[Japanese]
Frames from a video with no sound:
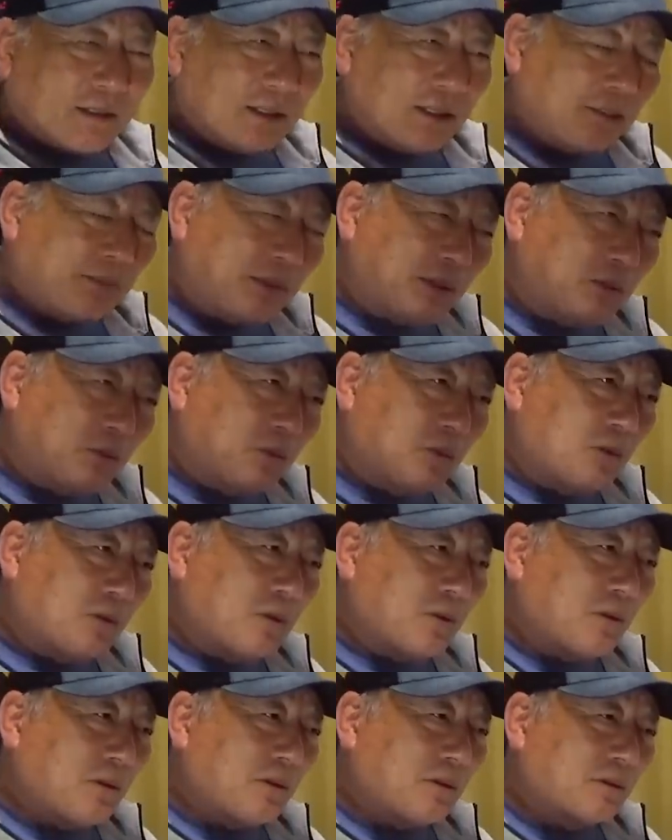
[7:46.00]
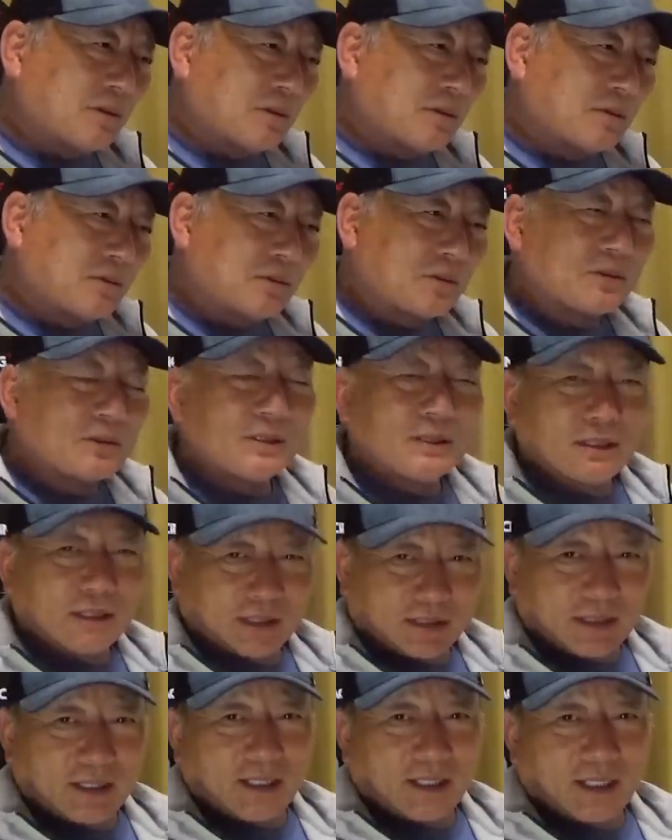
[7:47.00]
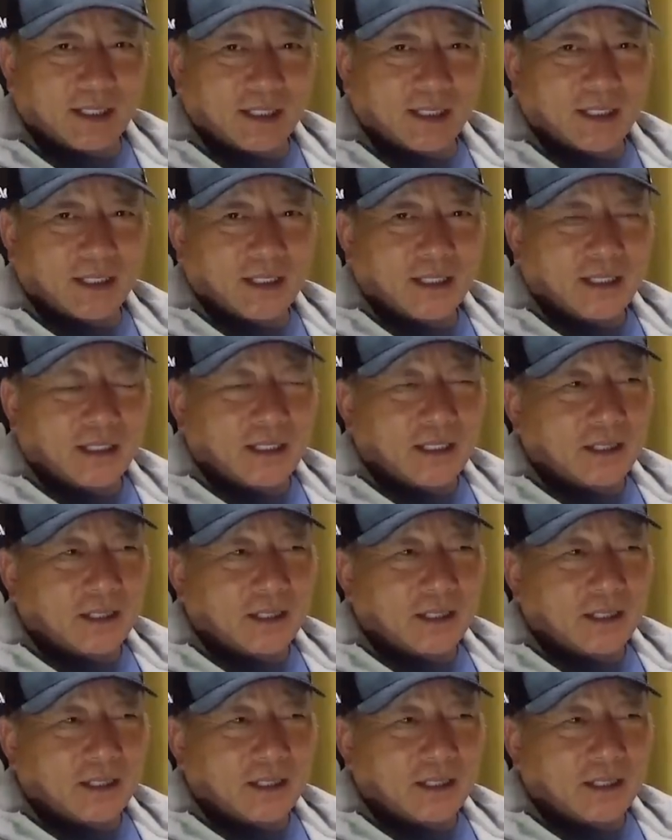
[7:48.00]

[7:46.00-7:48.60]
やっぱこう苦しんでて、うん、